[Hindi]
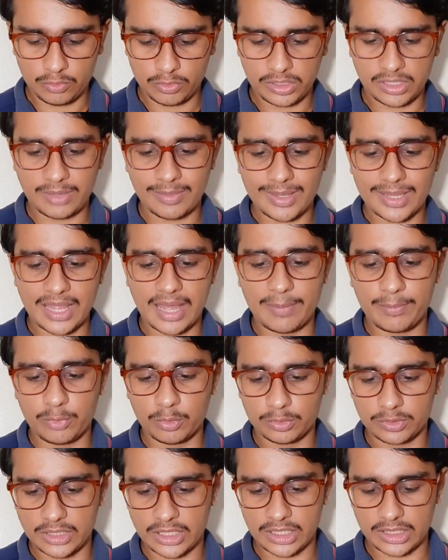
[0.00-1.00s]
उसके बाद आप
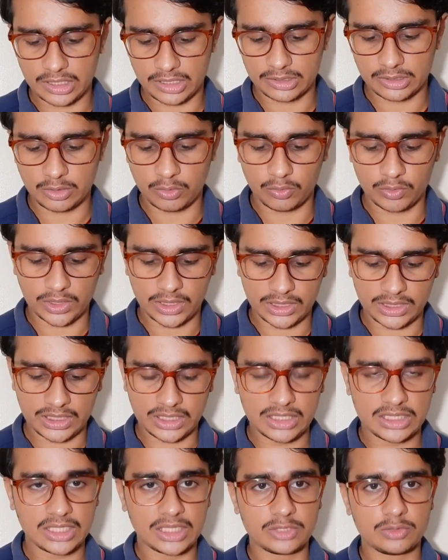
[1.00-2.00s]
लोग देख सकते होंगे
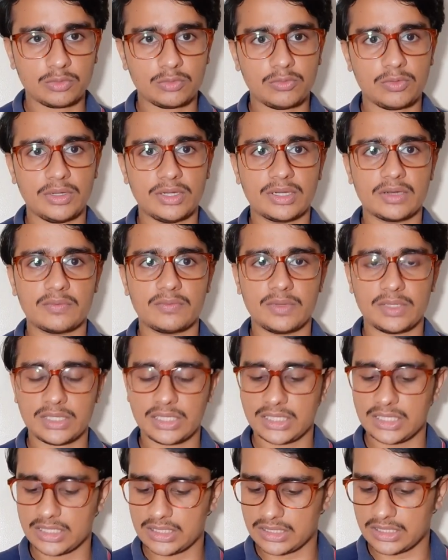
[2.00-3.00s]
कि इसका जो
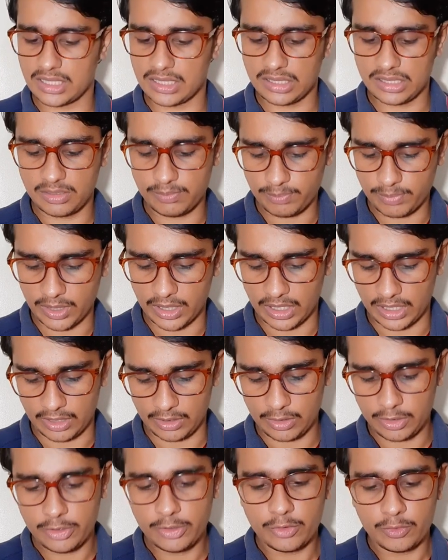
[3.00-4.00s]
इंटरफेस है कितना सिंपल है